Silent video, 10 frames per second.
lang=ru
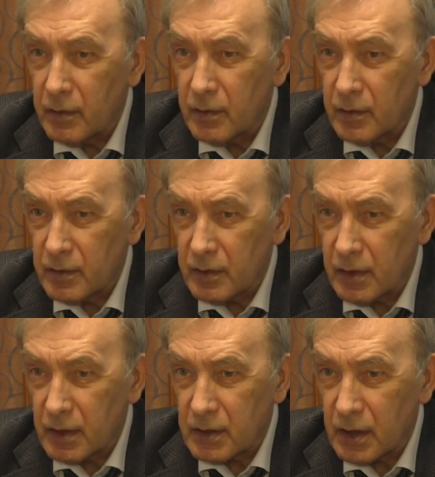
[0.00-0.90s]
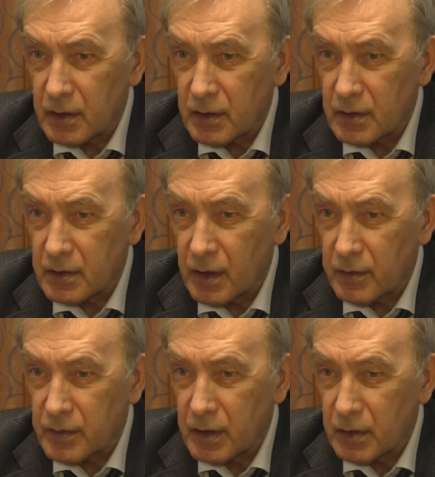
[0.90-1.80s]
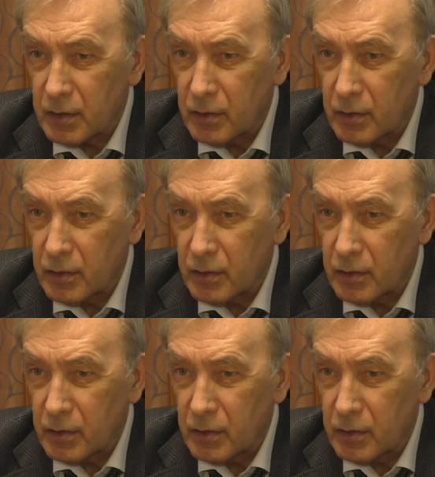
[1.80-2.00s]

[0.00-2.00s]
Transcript: в глазах за все